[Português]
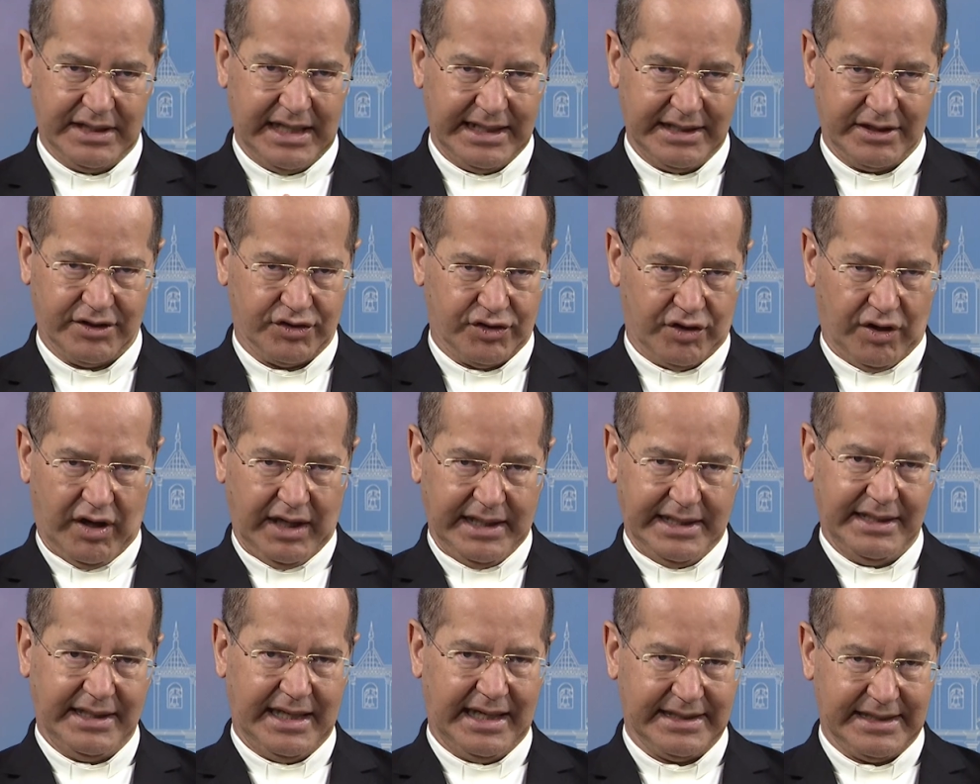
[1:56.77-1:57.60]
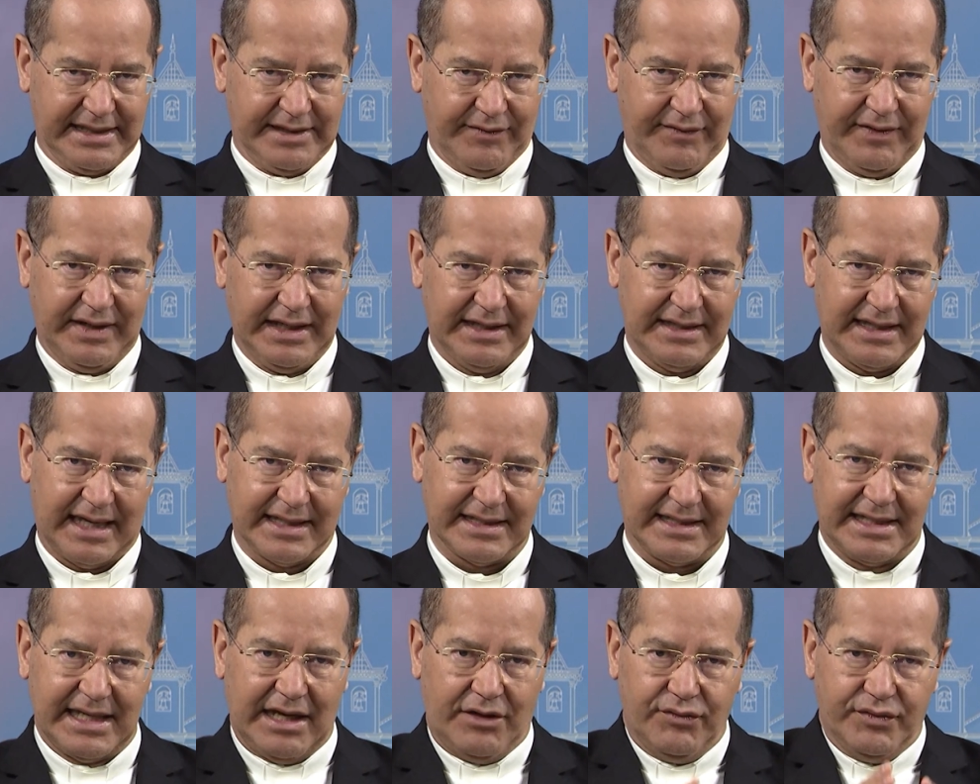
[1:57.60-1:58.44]
da história e da
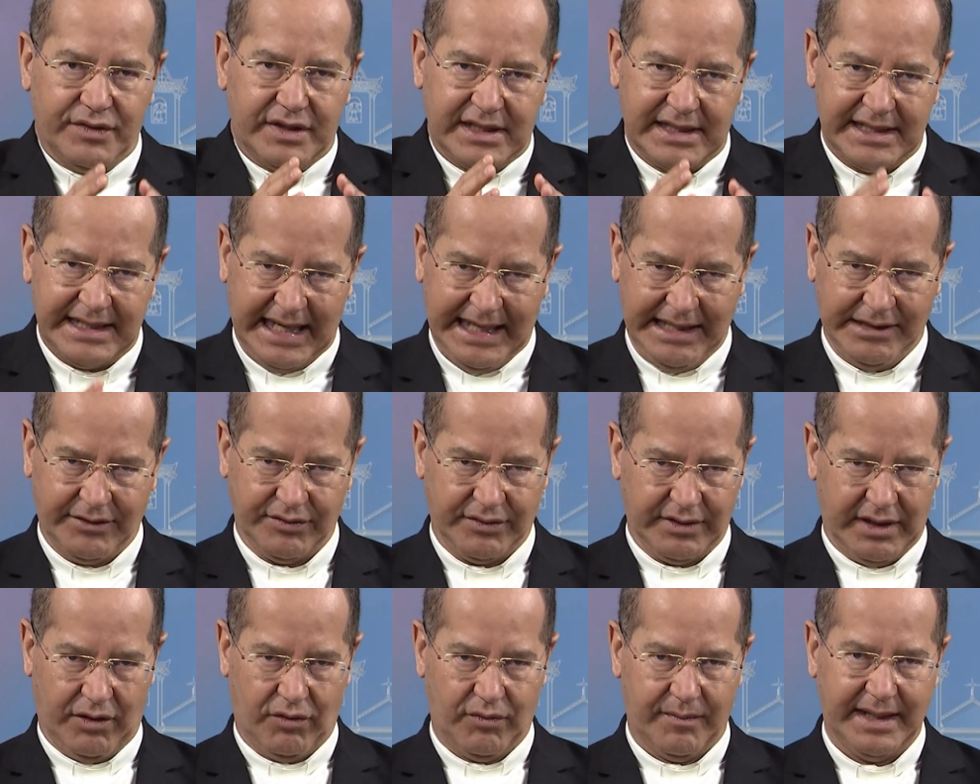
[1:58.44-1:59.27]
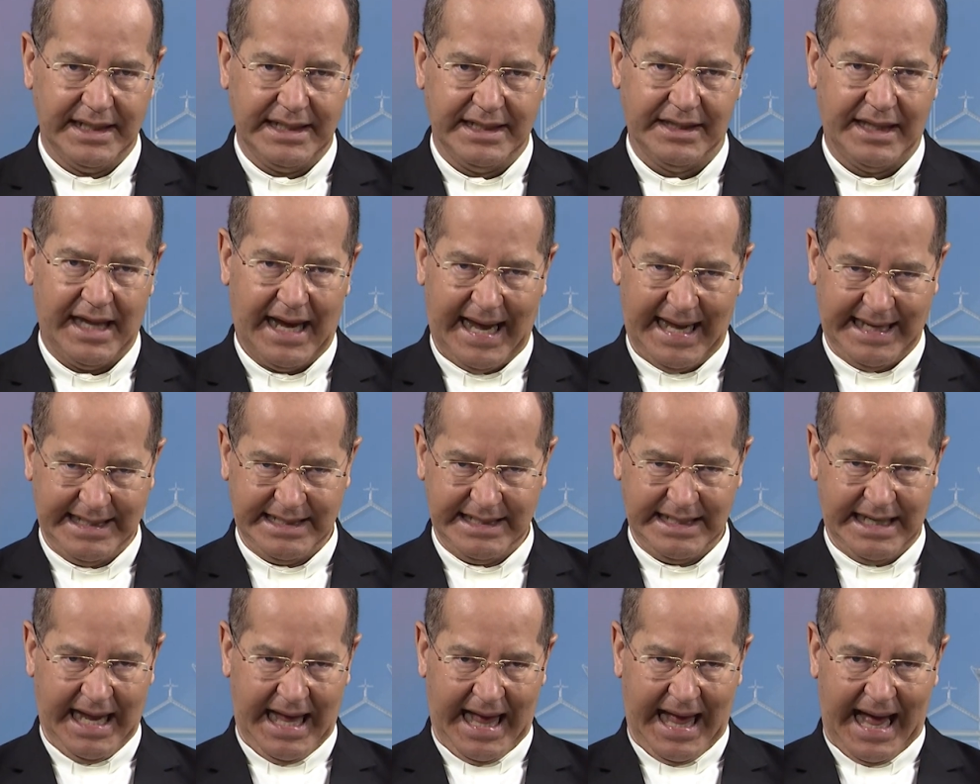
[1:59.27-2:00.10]
civilização, o centro da humanidade,